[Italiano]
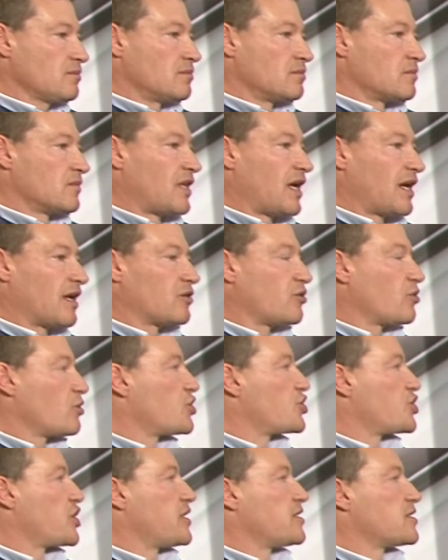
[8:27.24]

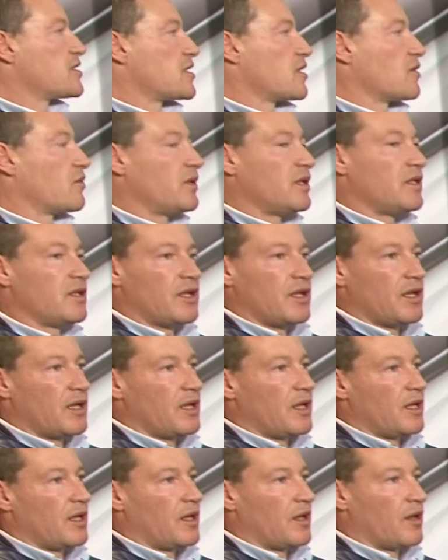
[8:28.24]
dall'adolescenza,
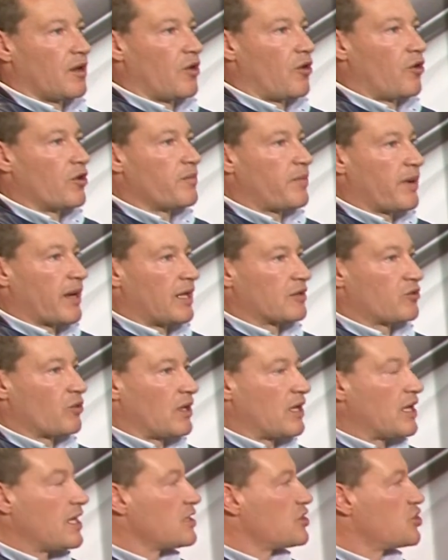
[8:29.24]
quindi ho imparato a
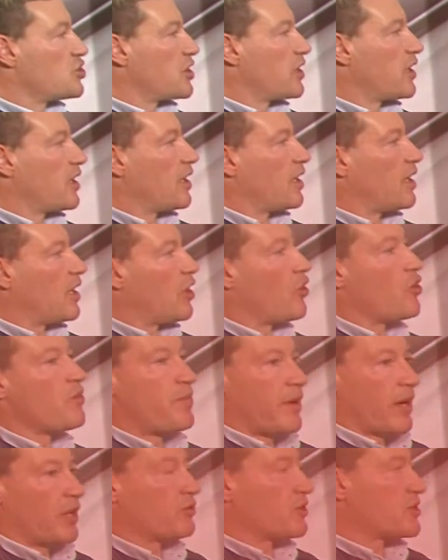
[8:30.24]
leggere e ho imparato